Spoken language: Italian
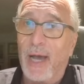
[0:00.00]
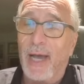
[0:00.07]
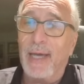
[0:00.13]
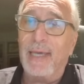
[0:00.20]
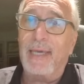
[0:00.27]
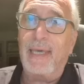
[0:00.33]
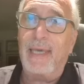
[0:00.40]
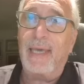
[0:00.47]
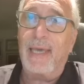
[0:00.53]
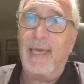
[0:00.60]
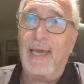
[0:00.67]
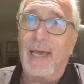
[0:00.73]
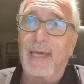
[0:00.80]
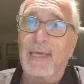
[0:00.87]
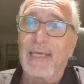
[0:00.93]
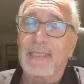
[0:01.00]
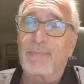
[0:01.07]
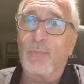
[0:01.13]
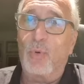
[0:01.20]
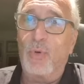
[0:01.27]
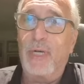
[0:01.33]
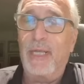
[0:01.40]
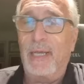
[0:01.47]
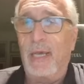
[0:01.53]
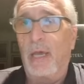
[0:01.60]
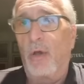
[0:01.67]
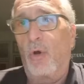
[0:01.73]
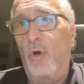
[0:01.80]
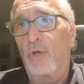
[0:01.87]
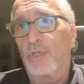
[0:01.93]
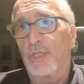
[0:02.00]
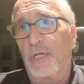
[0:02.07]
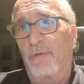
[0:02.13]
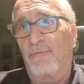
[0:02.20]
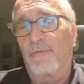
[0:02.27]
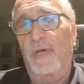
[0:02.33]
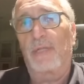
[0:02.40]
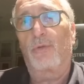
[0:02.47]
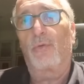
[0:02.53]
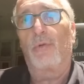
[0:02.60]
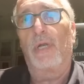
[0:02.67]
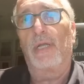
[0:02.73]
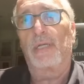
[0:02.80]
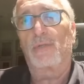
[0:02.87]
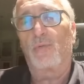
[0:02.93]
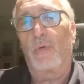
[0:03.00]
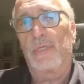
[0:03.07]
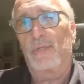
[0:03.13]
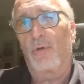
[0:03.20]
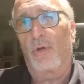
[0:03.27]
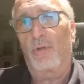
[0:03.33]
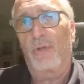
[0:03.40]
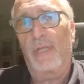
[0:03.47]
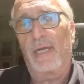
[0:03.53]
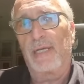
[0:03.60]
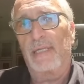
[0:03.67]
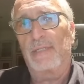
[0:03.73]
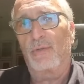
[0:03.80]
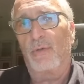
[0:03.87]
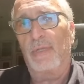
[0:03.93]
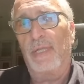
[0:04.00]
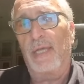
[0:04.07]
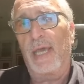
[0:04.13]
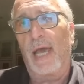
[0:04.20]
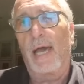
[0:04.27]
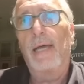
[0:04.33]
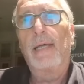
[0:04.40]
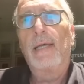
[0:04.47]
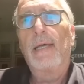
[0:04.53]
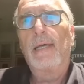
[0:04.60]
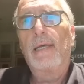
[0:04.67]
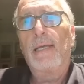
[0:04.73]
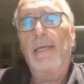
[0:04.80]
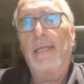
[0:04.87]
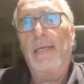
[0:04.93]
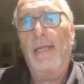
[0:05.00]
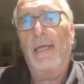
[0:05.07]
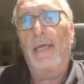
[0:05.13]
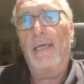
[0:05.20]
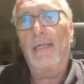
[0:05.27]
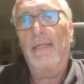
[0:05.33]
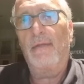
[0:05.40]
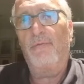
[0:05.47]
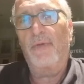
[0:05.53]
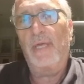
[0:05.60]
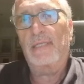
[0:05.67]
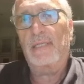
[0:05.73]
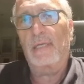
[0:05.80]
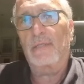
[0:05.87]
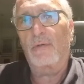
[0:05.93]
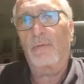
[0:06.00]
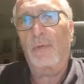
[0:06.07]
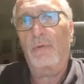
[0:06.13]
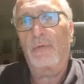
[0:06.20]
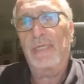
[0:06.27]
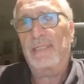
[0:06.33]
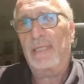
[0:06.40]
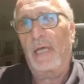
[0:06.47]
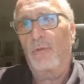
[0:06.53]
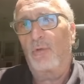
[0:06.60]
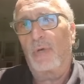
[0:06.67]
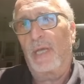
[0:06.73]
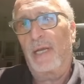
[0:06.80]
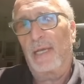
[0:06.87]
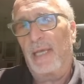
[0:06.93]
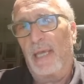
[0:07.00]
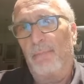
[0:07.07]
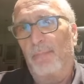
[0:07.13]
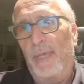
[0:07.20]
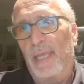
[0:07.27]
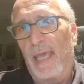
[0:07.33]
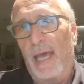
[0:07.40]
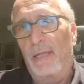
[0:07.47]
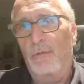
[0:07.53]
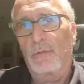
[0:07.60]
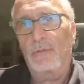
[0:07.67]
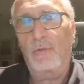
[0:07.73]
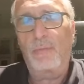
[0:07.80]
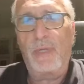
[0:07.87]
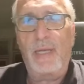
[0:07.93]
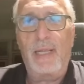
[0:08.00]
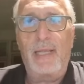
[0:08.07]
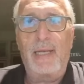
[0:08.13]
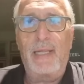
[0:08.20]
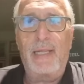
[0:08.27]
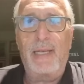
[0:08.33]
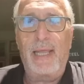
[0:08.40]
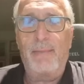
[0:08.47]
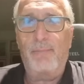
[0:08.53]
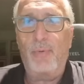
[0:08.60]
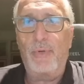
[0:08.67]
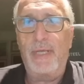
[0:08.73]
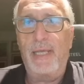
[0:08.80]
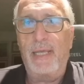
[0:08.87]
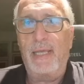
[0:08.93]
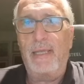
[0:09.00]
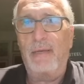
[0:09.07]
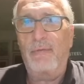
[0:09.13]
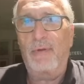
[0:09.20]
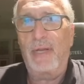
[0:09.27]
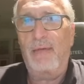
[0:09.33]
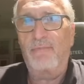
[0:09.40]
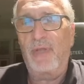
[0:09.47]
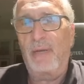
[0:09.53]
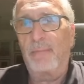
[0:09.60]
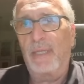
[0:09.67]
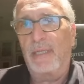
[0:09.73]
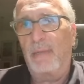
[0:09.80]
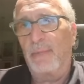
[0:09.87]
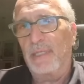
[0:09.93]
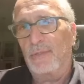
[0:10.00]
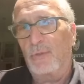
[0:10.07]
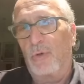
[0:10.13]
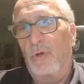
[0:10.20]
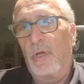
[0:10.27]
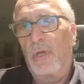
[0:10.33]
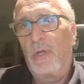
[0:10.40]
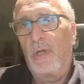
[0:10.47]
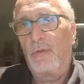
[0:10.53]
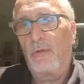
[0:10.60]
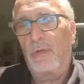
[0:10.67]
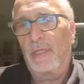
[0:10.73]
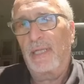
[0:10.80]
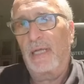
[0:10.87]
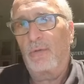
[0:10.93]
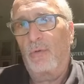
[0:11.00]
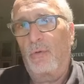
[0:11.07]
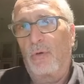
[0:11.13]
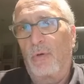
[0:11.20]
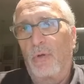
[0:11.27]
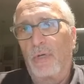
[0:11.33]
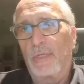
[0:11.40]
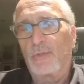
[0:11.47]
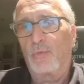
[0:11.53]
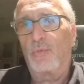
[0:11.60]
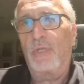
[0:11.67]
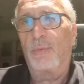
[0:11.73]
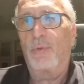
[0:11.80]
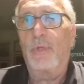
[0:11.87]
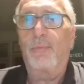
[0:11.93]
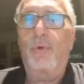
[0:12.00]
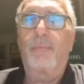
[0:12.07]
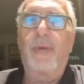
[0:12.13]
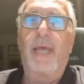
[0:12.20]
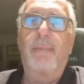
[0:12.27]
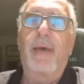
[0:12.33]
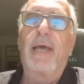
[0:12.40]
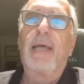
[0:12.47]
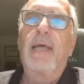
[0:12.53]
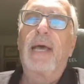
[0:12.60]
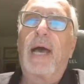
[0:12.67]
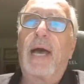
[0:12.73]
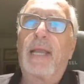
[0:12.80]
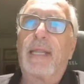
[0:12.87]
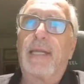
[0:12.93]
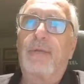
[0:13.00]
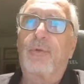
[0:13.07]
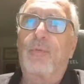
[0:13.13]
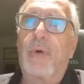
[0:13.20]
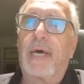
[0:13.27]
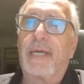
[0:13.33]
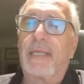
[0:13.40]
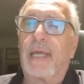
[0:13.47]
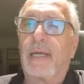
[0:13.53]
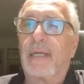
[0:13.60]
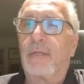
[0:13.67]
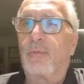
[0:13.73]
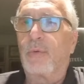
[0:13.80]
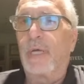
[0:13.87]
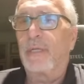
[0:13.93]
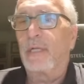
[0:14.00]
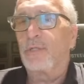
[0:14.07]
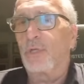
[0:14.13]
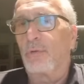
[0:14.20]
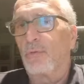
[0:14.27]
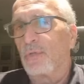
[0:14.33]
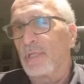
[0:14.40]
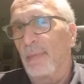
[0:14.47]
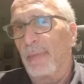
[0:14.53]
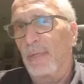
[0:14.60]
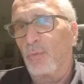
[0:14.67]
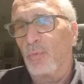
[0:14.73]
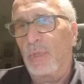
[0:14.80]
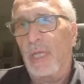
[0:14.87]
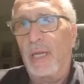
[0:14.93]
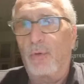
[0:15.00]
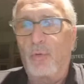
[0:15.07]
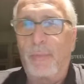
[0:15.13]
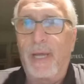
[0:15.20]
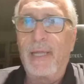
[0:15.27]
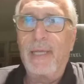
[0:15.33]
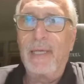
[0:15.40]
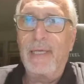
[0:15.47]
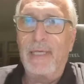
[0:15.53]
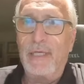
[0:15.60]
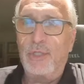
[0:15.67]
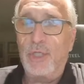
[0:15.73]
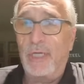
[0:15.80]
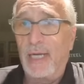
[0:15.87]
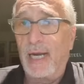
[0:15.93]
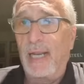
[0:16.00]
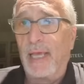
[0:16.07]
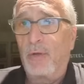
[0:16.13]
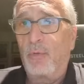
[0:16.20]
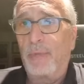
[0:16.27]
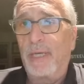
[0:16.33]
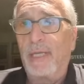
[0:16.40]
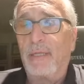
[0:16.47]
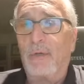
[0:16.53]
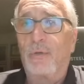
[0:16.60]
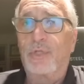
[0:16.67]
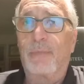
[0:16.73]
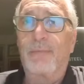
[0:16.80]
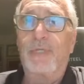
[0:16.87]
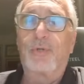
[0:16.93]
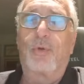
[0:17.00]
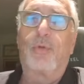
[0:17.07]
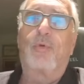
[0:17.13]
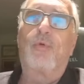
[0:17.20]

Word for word: anche, anche Smalling, oggi ha fatto il suo esordio dall'inizio in Dica. In, in, difesa, insomma, non è stato un granché impegnato, insomma, l'Empoli non ha veramente messo non ha dato nessun tipo di problema alla retroguardia, alla retroguardia giallorossa, ma a tutta la Roma in generale. Ecco perché dico c'è bisogno